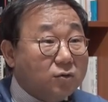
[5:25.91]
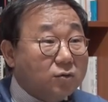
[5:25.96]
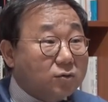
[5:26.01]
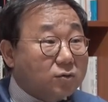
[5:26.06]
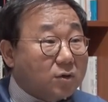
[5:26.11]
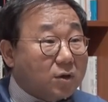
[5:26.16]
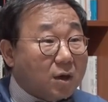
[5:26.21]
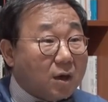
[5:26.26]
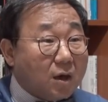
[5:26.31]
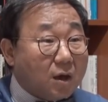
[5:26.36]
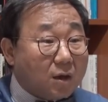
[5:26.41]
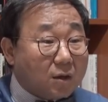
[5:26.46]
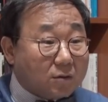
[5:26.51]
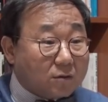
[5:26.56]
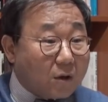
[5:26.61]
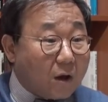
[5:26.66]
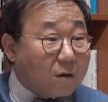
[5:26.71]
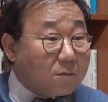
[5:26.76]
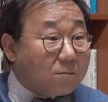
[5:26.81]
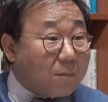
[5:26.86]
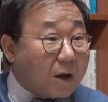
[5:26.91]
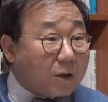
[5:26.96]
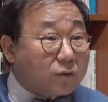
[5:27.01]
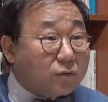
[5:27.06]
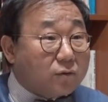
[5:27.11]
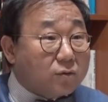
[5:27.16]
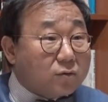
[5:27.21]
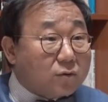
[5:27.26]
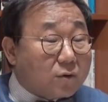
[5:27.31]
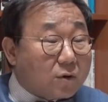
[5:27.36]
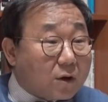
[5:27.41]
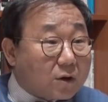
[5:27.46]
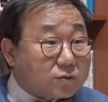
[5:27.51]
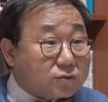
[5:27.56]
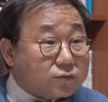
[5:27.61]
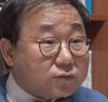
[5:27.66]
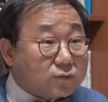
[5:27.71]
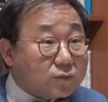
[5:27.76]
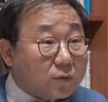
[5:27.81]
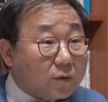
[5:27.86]
이렇게 딱 만들어
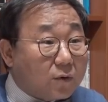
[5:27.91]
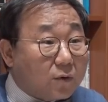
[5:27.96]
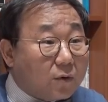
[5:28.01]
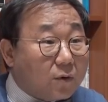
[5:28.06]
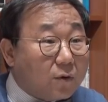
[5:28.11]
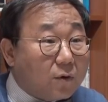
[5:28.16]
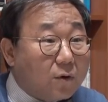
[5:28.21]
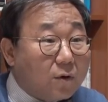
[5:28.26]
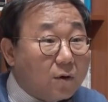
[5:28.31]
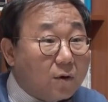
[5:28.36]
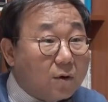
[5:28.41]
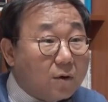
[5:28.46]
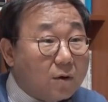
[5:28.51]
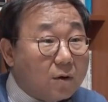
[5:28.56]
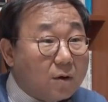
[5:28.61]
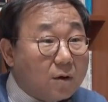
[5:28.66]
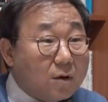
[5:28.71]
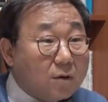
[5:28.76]
가지고